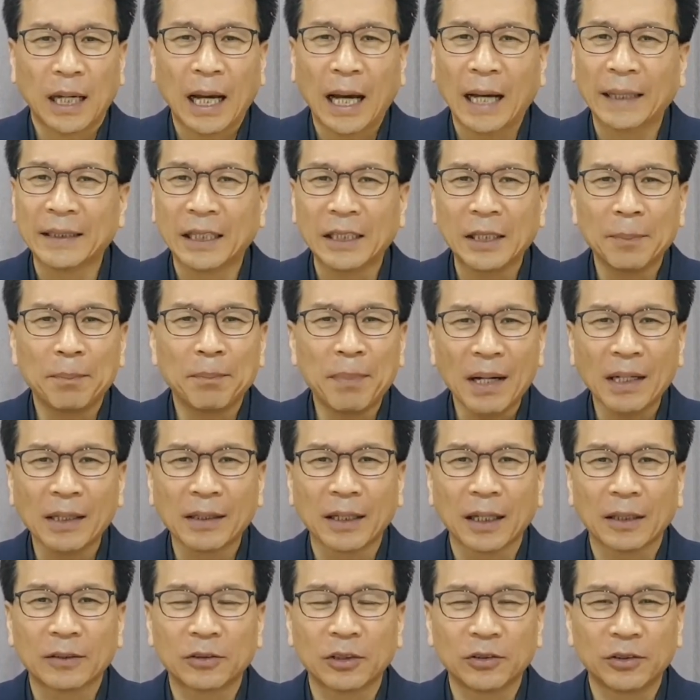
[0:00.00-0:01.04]
하나님
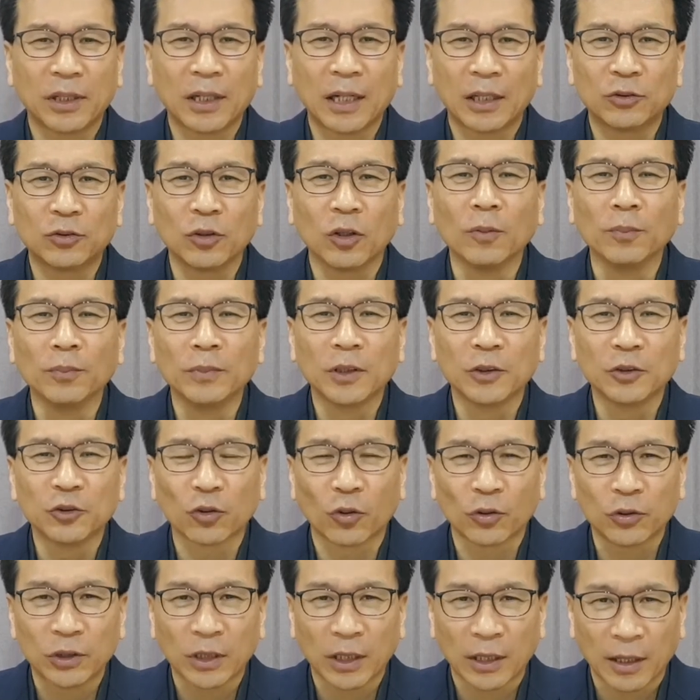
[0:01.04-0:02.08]
밖에 선택할 수
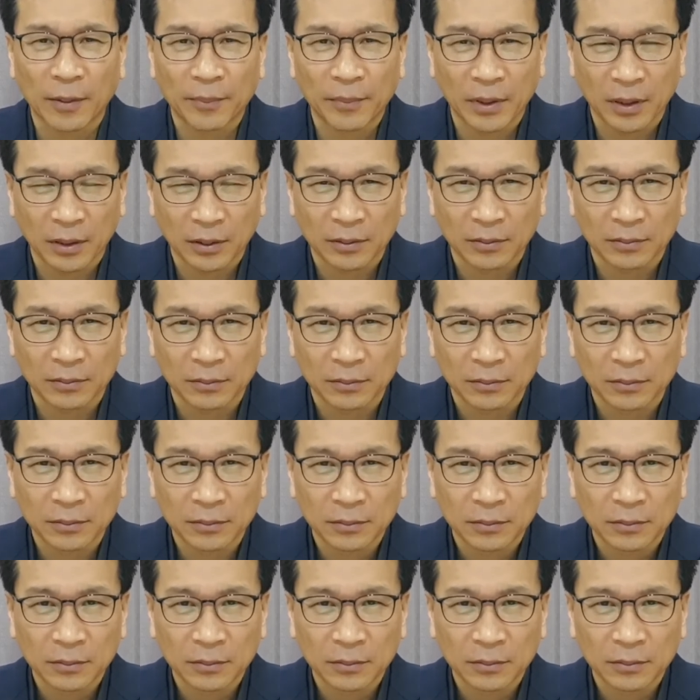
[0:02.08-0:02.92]
없는 존재라면,